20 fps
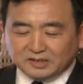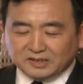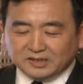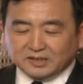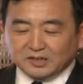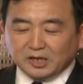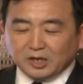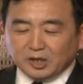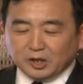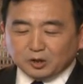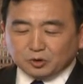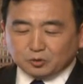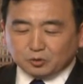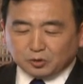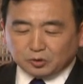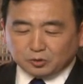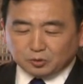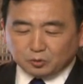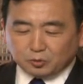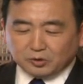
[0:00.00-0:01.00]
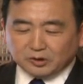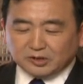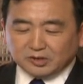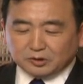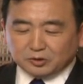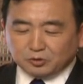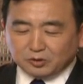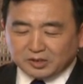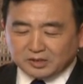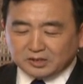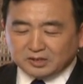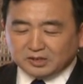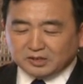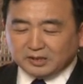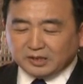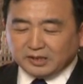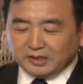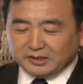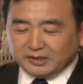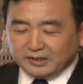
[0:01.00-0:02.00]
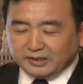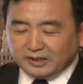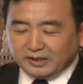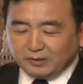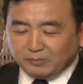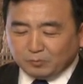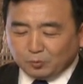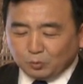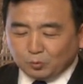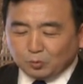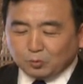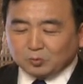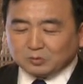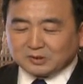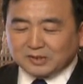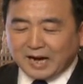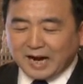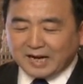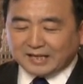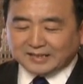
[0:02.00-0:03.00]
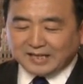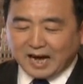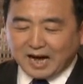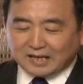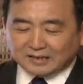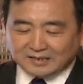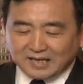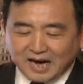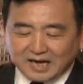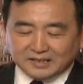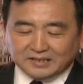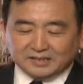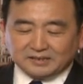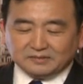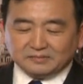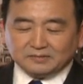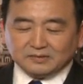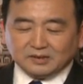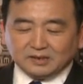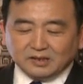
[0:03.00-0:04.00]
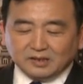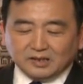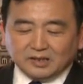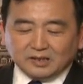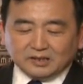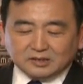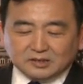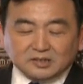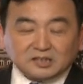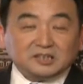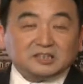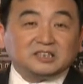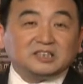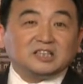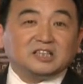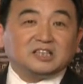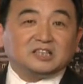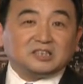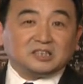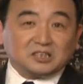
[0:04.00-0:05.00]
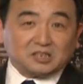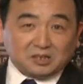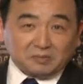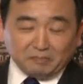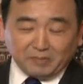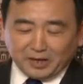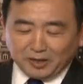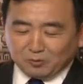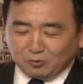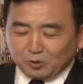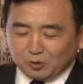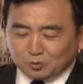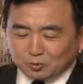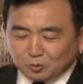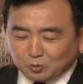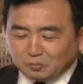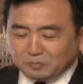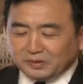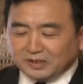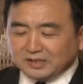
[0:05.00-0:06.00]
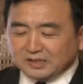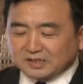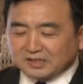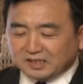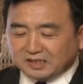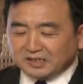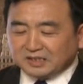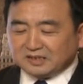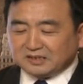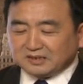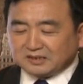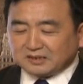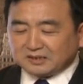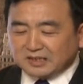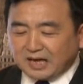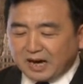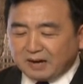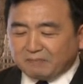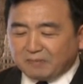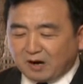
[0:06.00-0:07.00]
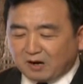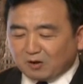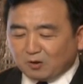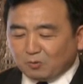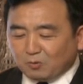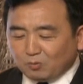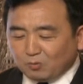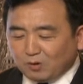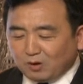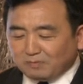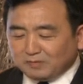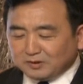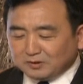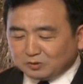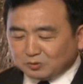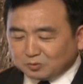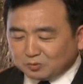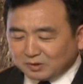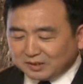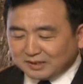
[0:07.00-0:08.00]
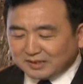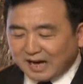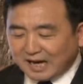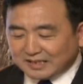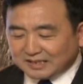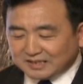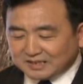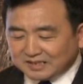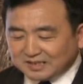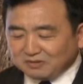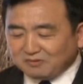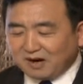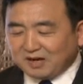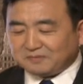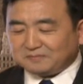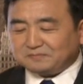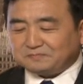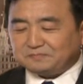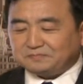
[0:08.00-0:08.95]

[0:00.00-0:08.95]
旗所做的宣誓也无太大差异。这些是美国公民的声音，代表了我们最大的希望。